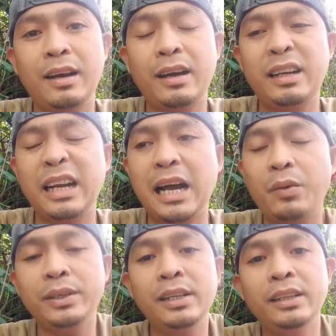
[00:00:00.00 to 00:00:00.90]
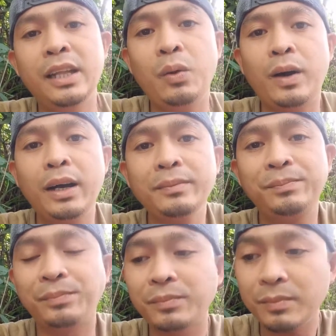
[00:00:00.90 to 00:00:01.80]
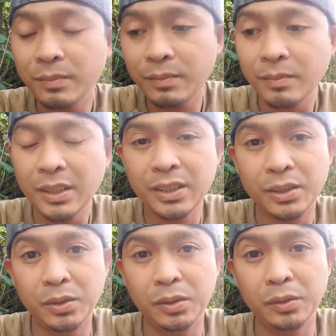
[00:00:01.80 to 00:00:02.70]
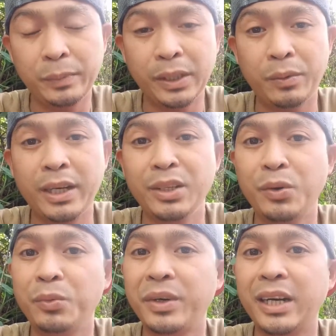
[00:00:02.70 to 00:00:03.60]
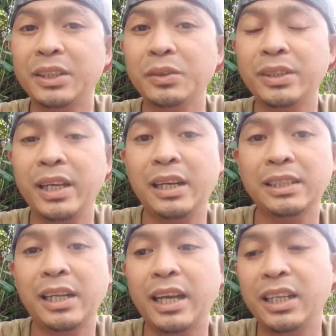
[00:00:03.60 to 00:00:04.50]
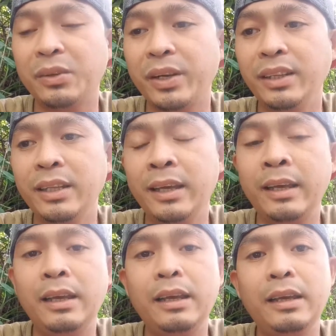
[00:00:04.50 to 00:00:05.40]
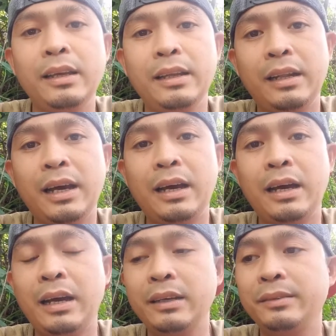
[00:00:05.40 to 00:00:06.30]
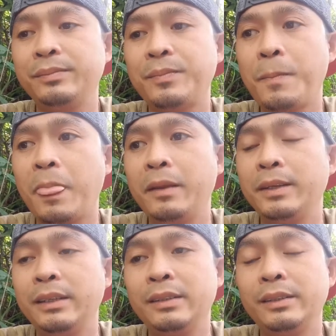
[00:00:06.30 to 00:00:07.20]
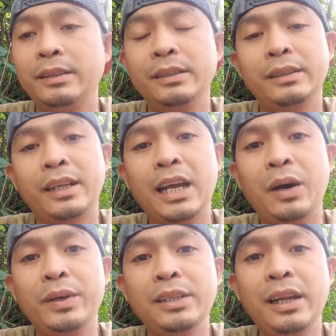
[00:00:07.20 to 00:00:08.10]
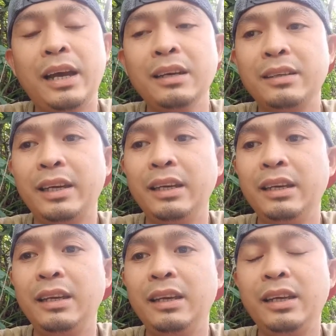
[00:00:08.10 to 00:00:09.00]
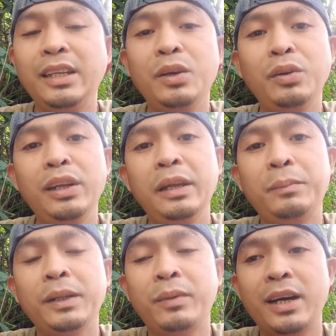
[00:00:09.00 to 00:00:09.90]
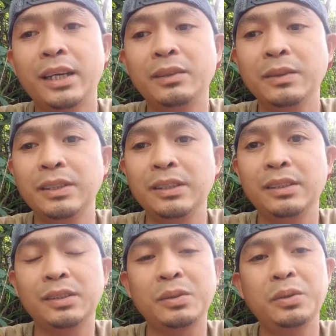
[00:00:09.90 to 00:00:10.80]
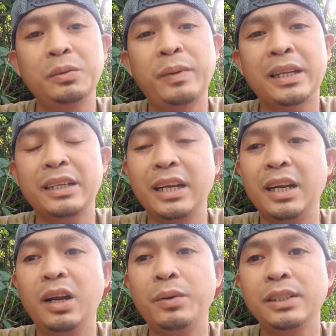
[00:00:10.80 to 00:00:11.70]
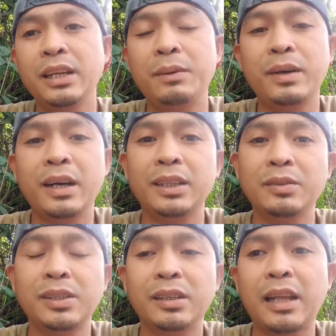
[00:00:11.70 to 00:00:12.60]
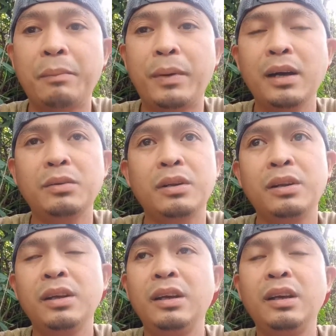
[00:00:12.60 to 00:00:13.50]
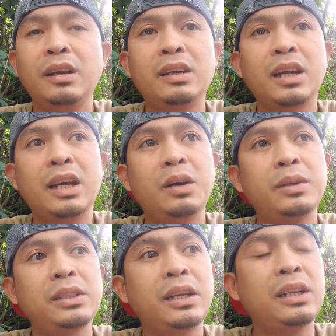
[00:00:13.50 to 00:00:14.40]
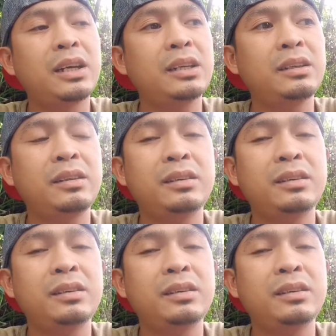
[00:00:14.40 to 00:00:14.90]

uh, ah, nag-away silang dalawa. So, patawarin niyo ako mga katoks dahil kasalanan ko rin na nag-away sila ay hindi ko nilipat mga katoks. So, para nag-agawan sila mga katoks ng tapang or nag-agawan sila ng